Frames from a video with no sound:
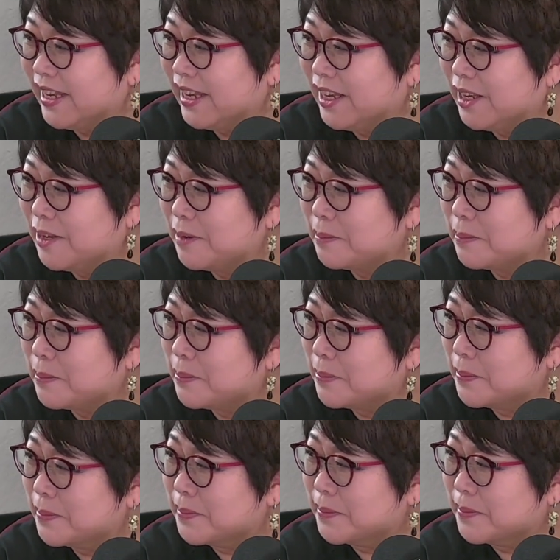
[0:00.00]
그리고
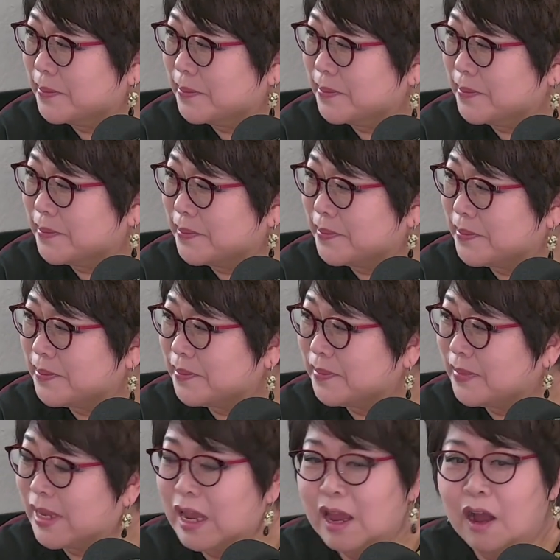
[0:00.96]
또 가르치는 것도
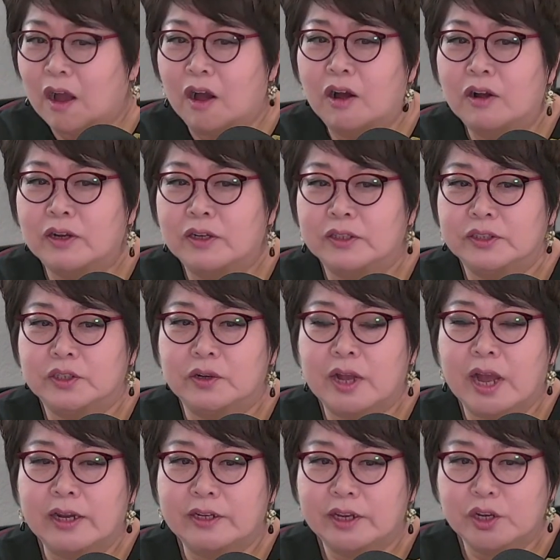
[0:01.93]
좋아하신다고 어, 들었어요.
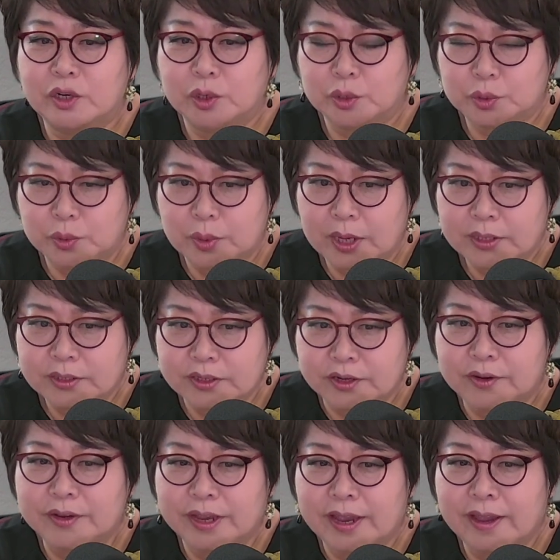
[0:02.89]
가르치는 거 좋아하죠.
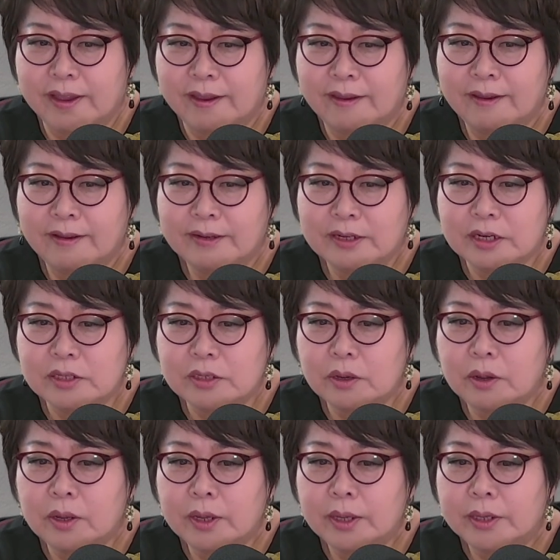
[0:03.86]
예. 네.
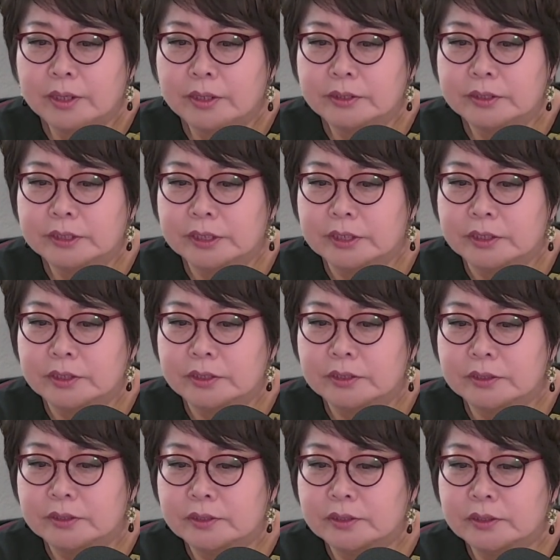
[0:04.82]
그래서 이제
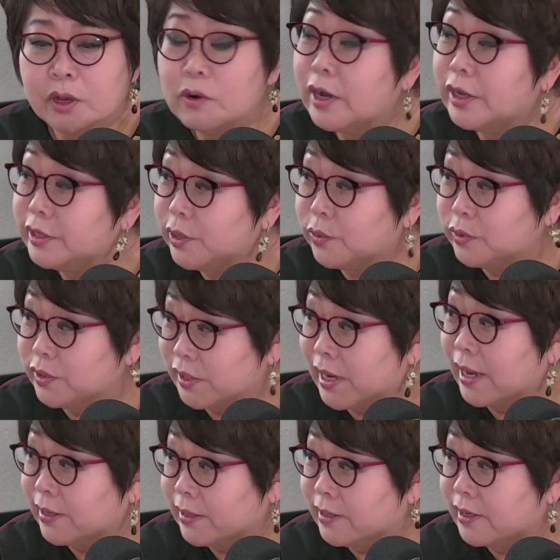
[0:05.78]
성가대원들
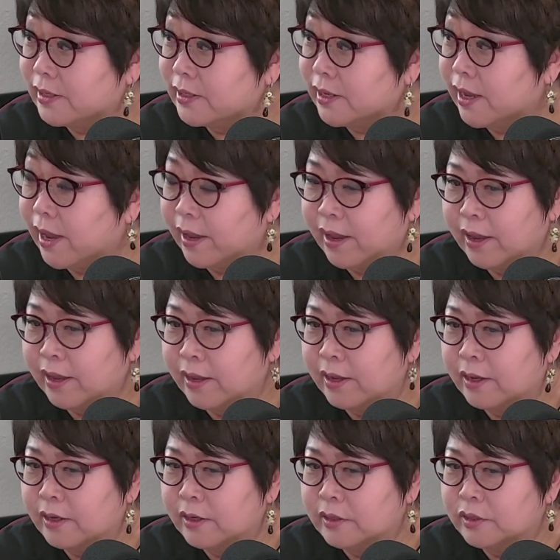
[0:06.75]
가리킬 때 네.
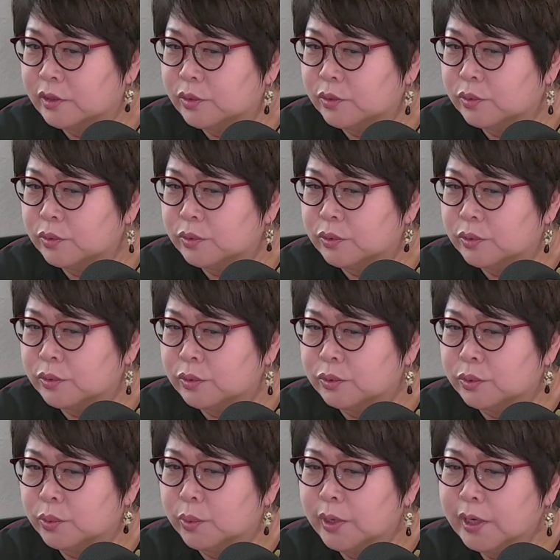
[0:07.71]
그리고
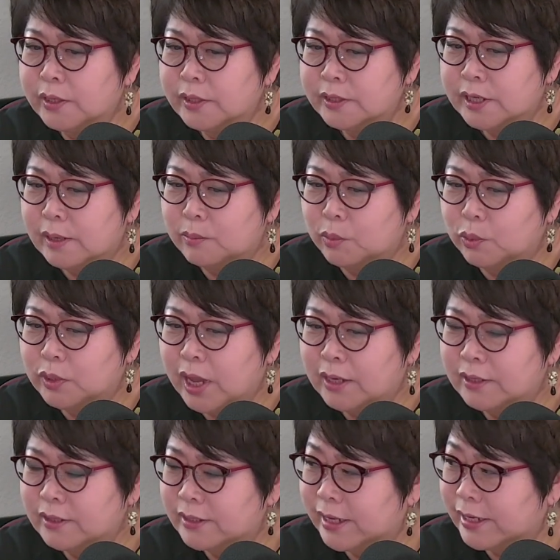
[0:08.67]
노래를 잘
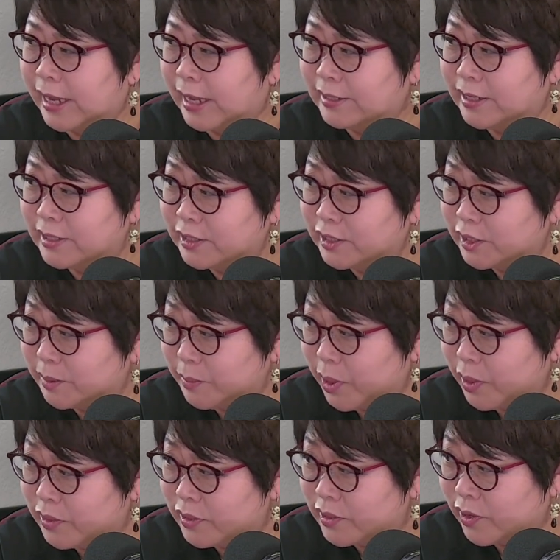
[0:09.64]
못하는데
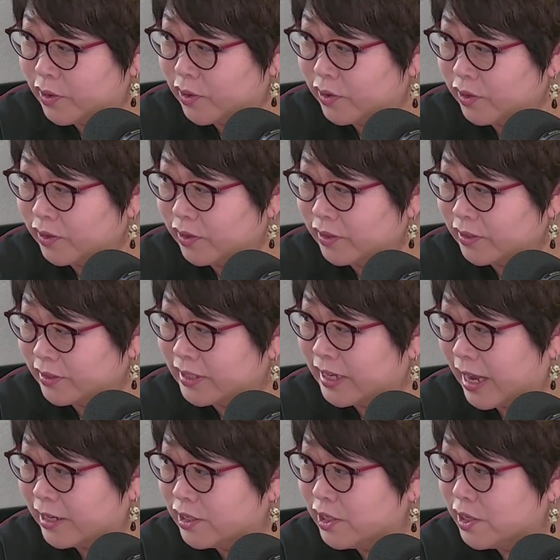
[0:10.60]
야단치면서
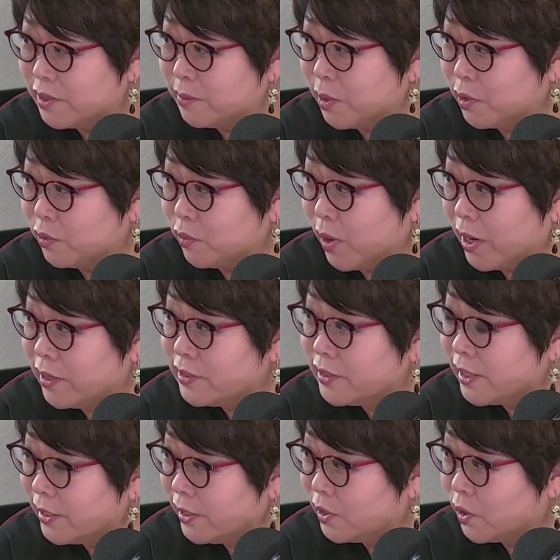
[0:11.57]
가리키면
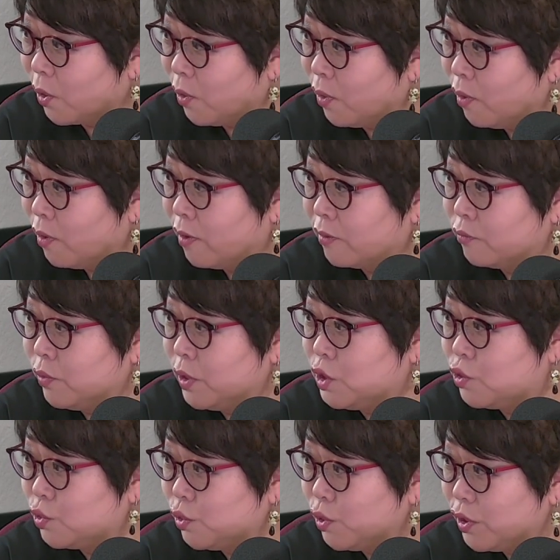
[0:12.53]
굉장히 더
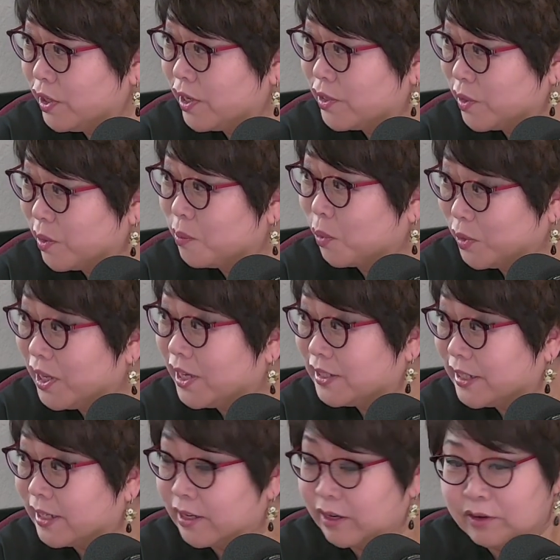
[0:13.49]
위축이 돼서
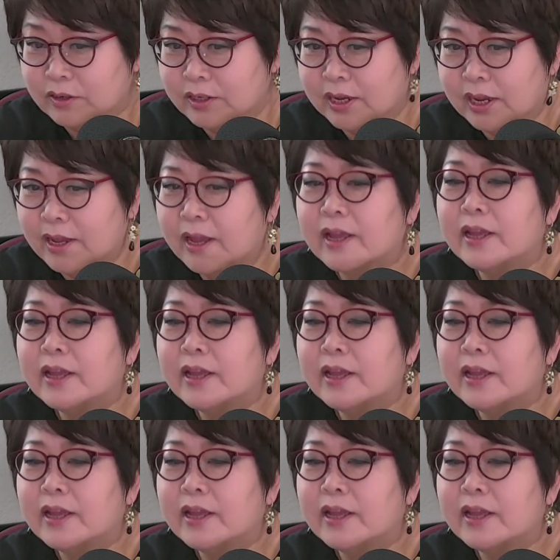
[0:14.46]
못하잖아요. 그러니까